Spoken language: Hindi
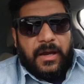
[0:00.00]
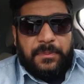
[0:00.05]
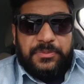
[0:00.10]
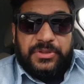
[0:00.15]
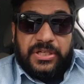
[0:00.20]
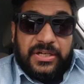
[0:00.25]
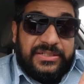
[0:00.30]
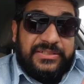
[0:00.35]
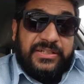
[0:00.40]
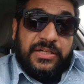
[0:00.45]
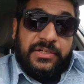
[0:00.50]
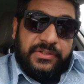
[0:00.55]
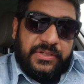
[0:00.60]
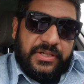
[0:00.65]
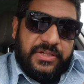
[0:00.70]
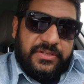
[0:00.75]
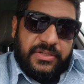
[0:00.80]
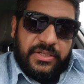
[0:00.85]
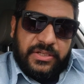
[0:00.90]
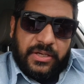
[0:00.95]
अब थर्ड
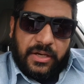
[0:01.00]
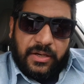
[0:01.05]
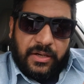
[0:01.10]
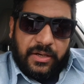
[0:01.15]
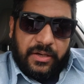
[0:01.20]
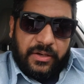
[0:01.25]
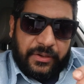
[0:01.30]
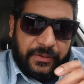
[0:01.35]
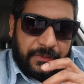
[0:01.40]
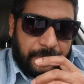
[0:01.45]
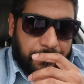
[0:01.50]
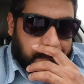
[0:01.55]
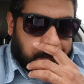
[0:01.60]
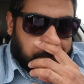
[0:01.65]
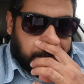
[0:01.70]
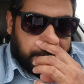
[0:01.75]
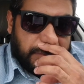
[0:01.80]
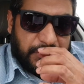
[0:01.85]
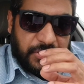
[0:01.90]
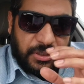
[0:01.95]
कंट्री से यहाँ आ रहे
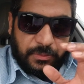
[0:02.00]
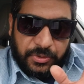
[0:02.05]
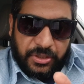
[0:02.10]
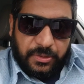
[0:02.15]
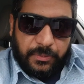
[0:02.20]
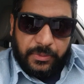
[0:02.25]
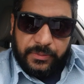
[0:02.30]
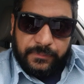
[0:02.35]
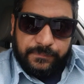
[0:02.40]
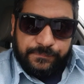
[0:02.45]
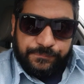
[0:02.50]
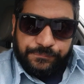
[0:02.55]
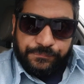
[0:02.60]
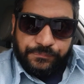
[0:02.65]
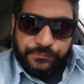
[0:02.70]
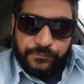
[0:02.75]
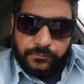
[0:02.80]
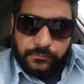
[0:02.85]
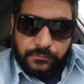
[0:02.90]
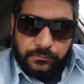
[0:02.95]
हैं जर्मनी में
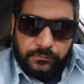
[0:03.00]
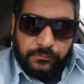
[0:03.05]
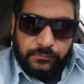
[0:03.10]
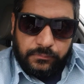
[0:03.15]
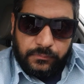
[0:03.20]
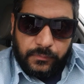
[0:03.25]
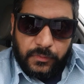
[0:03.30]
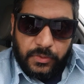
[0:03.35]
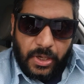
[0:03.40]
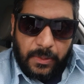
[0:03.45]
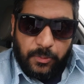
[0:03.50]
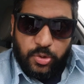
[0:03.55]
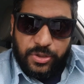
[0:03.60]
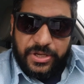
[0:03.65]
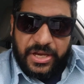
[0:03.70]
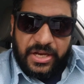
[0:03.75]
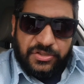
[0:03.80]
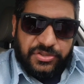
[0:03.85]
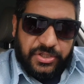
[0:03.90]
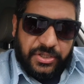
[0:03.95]
तो
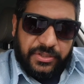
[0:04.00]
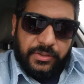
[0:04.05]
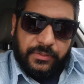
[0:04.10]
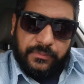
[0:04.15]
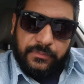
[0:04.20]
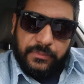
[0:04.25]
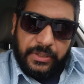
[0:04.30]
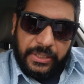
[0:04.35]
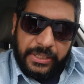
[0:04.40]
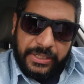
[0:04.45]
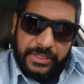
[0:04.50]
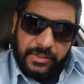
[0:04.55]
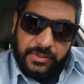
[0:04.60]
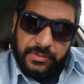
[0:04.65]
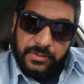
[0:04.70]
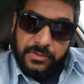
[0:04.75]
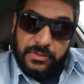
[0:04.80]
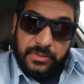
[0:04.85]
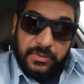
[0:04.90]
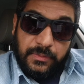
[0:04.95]
आपको क्या चाहिए
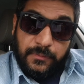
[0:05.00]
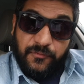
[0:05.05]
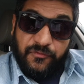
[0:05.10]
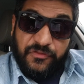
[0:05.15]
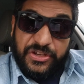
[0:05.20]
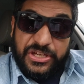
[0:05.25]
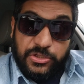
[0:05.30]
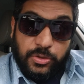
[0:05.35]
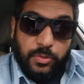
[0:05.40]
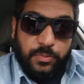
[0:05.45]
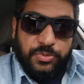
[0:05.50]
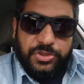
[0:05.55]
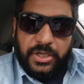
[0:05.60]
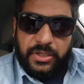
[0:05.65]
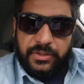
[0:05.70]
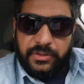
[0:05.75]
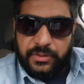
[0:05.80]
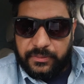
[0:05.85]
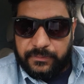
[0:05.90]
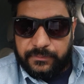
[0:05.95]
एक वीजूम
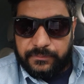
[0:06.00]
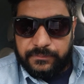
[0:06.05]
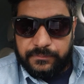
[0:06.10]
चाहिए